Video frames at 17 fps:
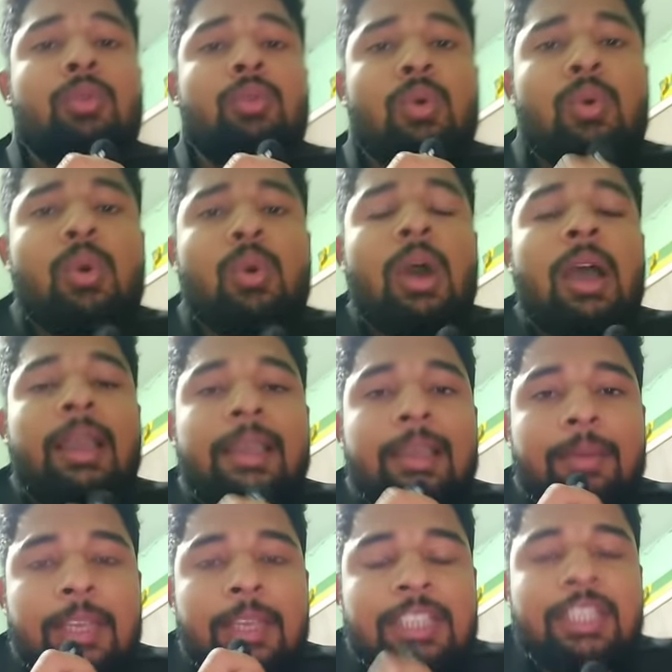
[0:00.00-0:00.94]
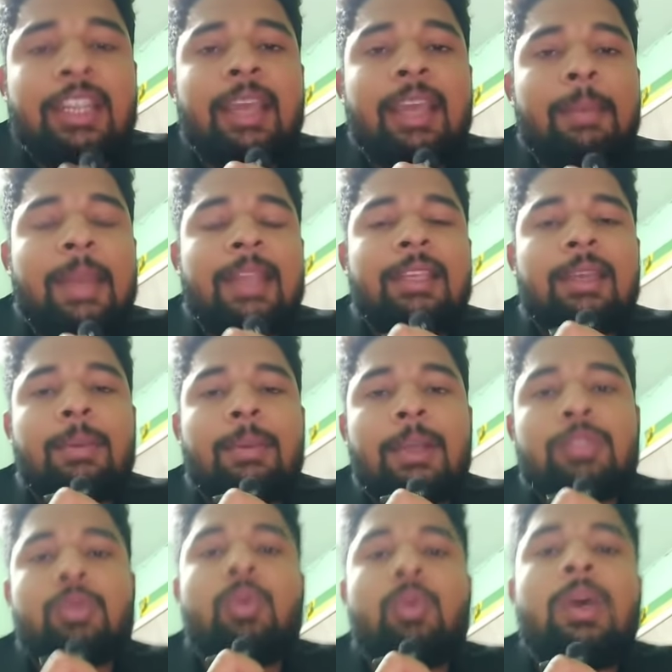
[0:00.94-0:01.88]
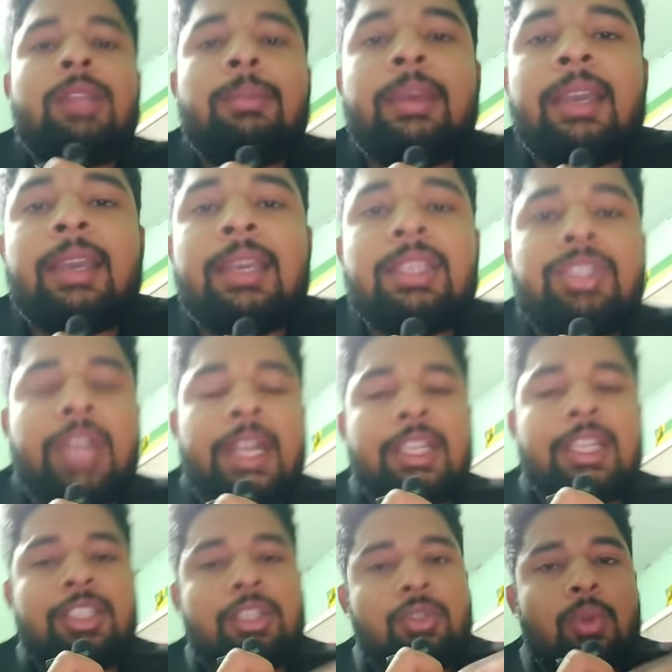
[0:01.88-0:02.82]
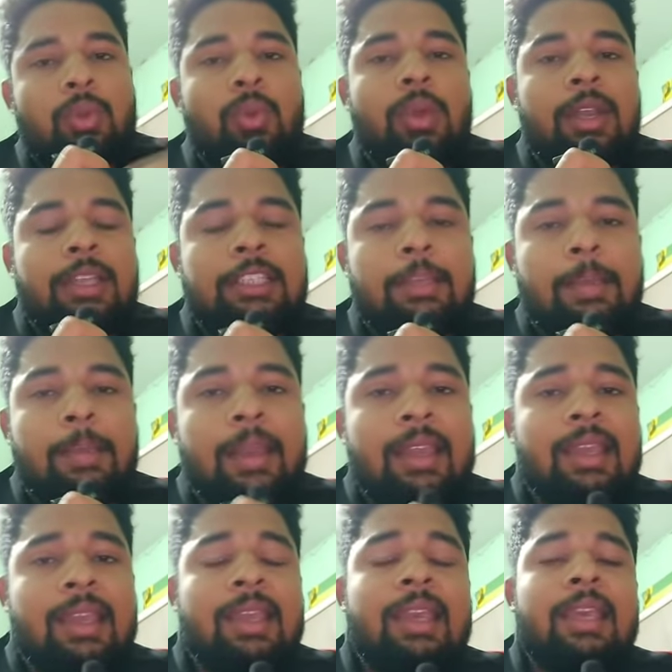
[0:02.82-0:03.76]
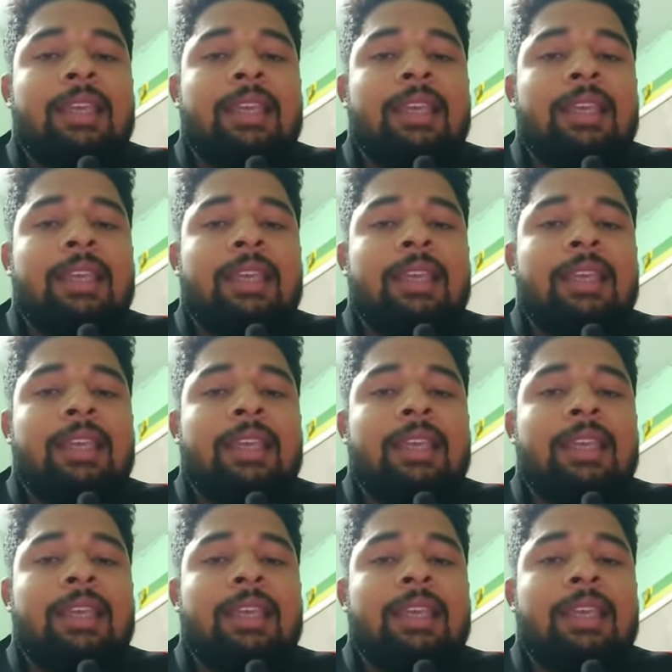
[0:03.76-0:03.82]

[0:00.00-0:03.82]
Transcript: तो इसलिए मैंने ये बात शुरुआत में कही स्ट्रैटेजी शुरू करने से पहले